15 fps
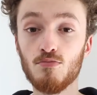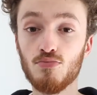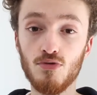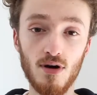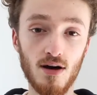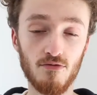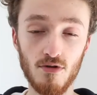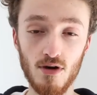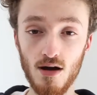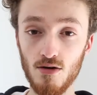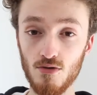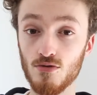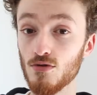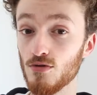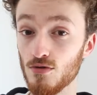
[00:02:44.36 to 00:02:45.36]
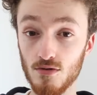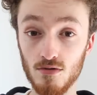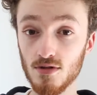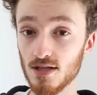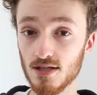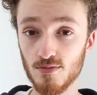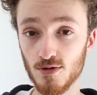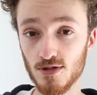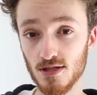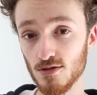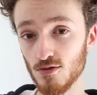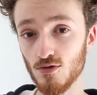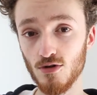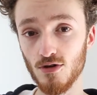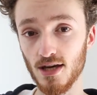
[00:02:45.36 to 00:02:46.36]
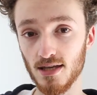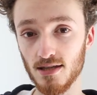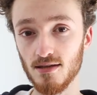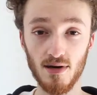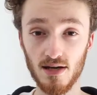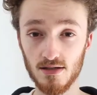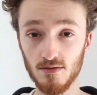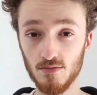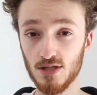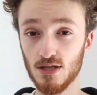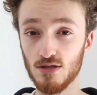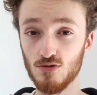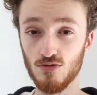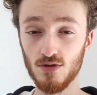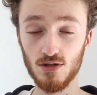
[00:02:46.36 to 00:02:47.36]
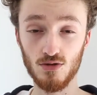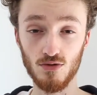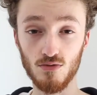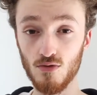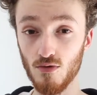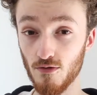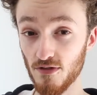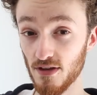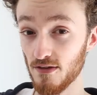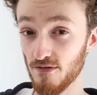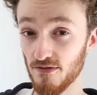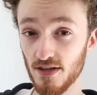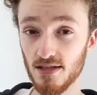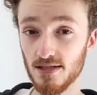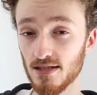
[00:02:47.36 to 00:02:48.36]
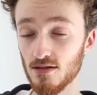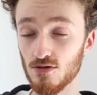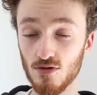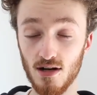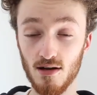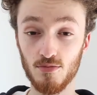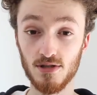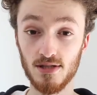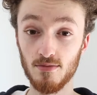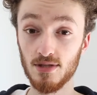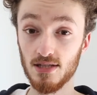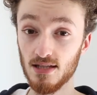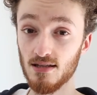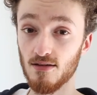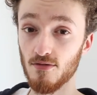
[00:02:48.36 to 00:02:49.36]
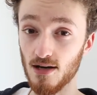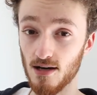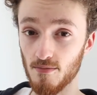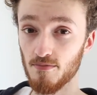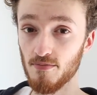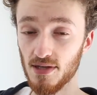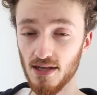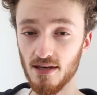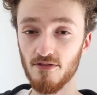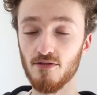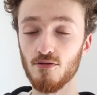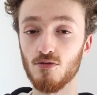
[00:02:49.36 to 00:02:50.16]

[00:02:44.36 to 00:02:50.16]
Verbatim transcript: pour avoir euh, une exposition correcte. Par exemple, si tu es sur une config fixe et tu as la possibilité d'avoir un pied